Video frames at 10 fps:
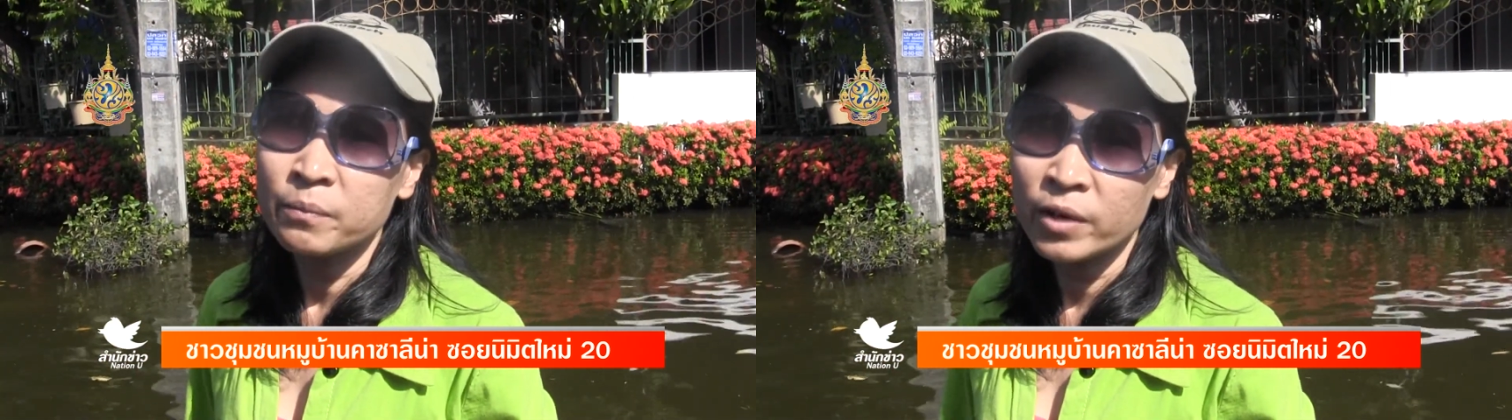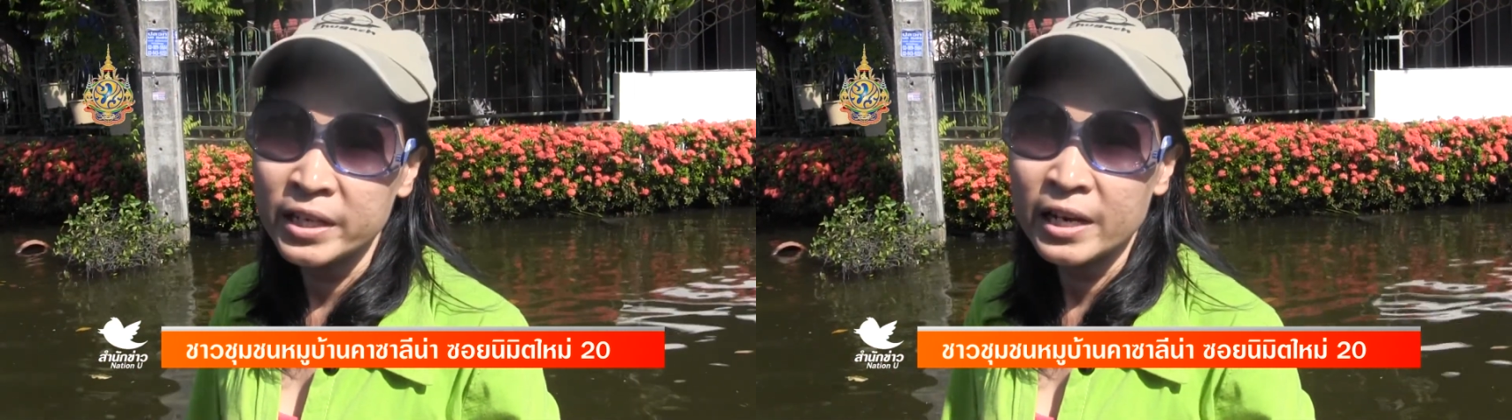
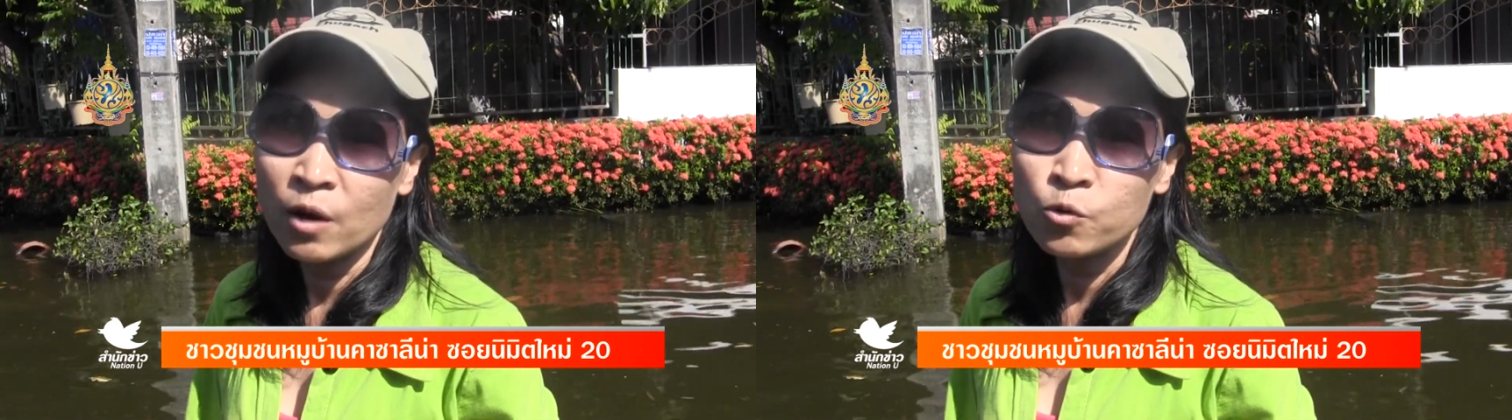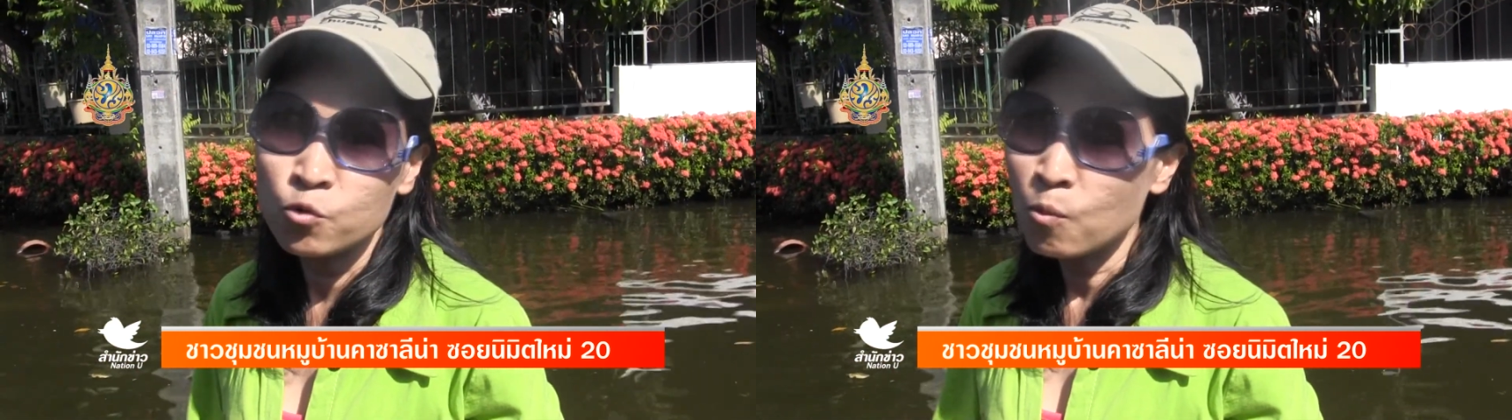พอดีเรา
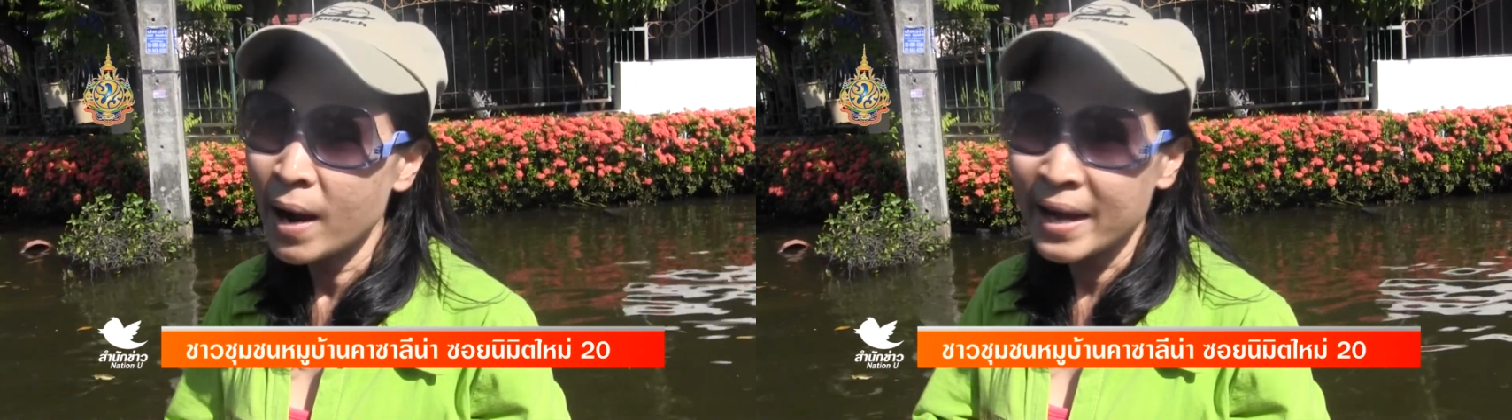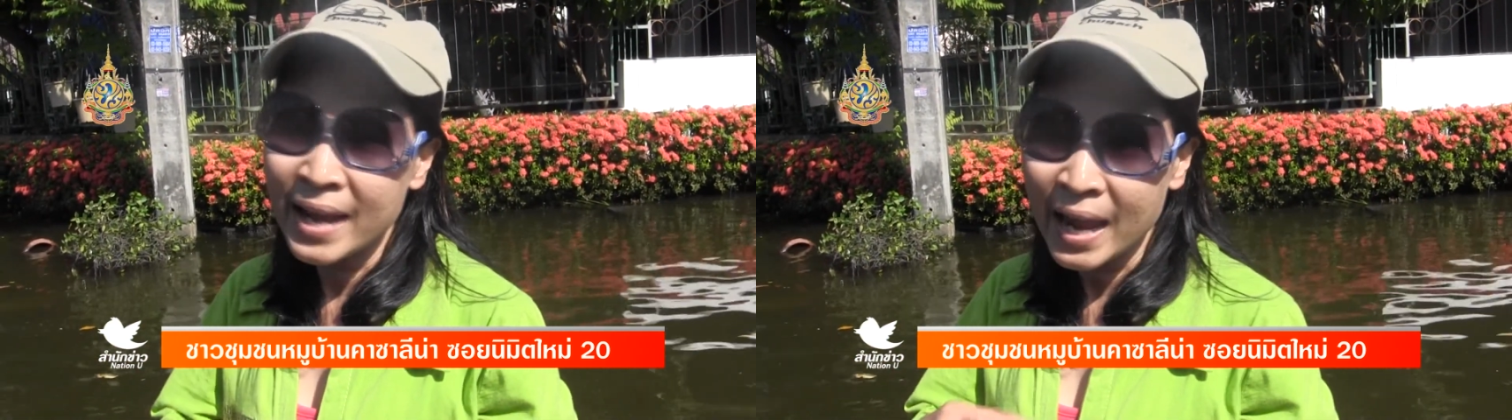อยู่
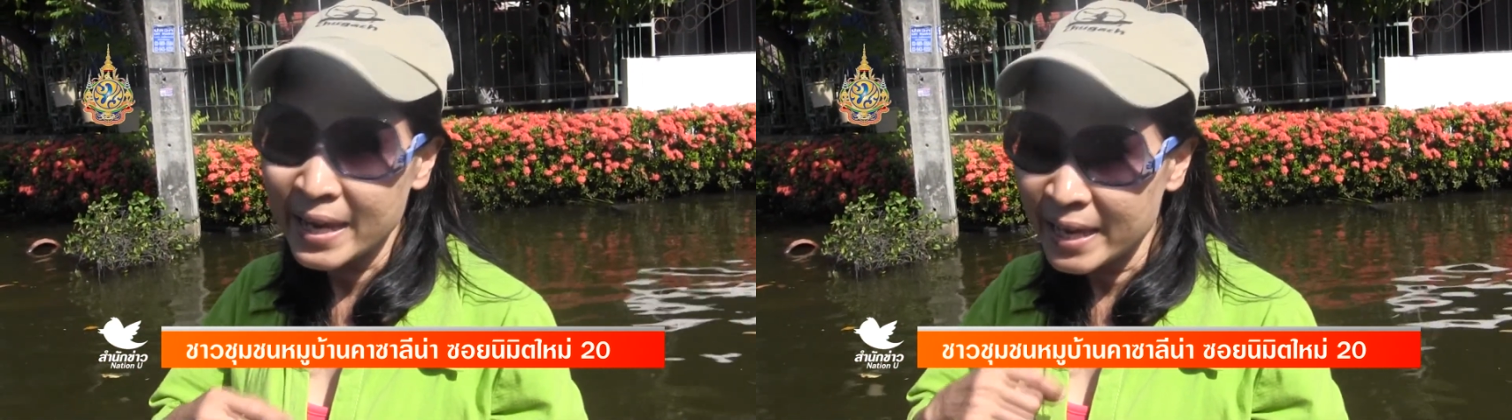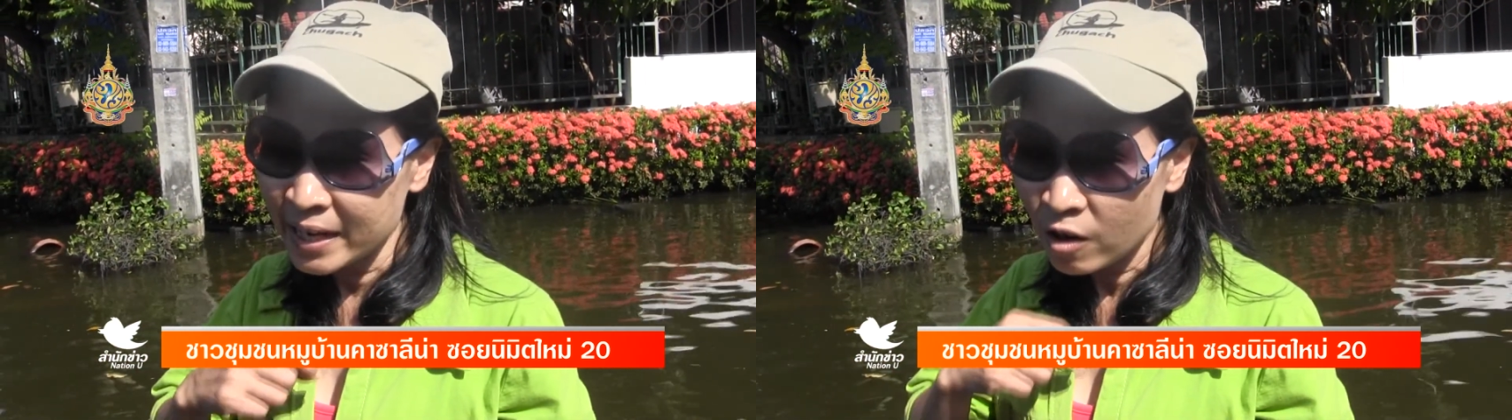บ้านได้
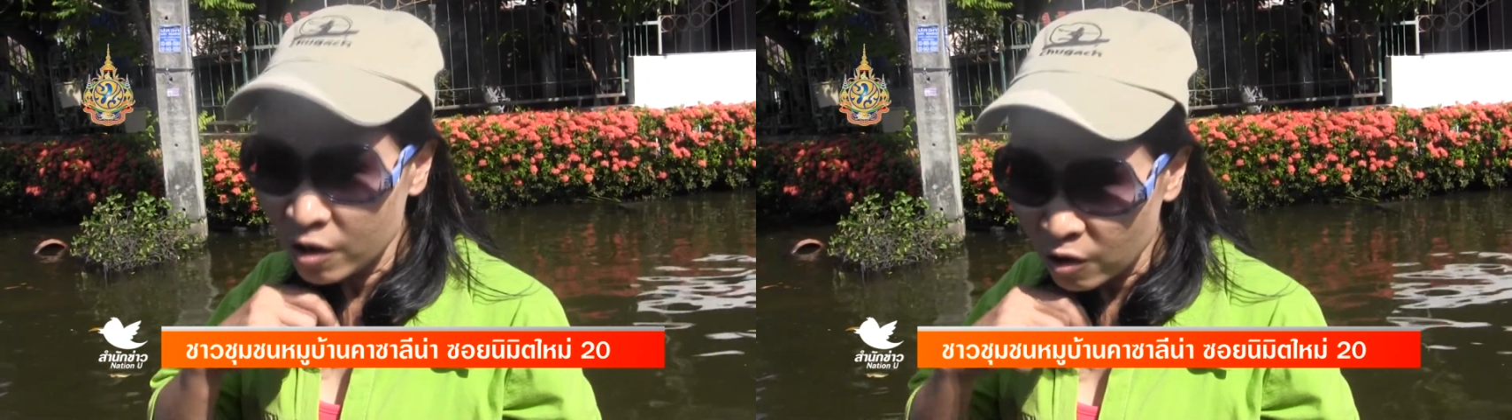เองก็